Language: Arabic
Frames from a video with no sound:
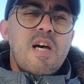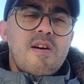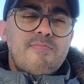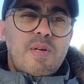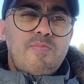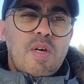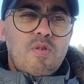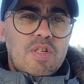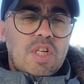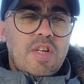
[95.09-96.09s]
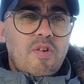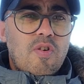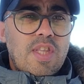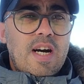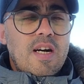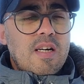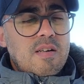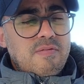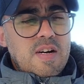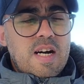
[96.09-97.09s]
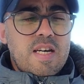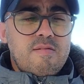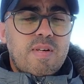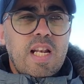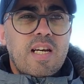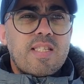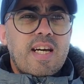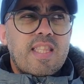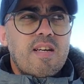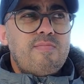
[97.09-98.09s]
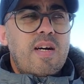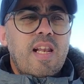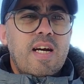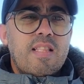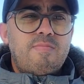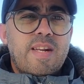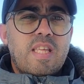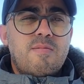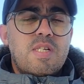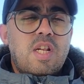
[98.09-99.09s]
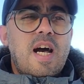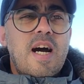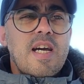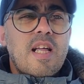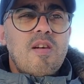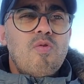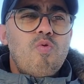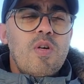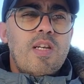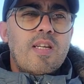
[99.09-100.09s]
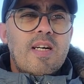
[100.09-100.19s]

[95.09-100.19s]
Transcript: من 120 نقطة فيمكن لك تقدم على هذا البرنامج العائق الاول